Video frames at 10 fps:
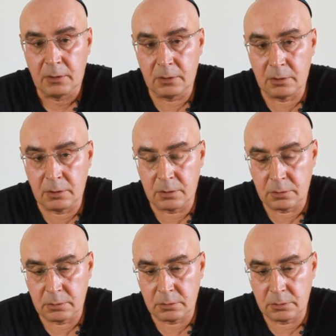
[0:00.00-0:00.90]

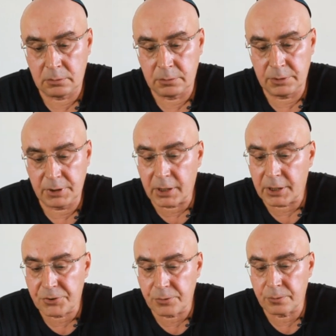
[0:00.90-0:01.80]
Э, я
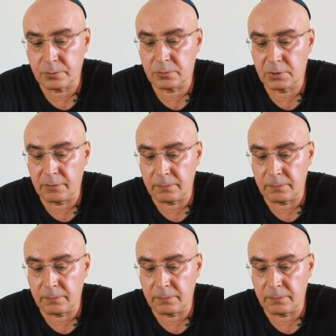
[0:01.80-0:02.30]
хочу,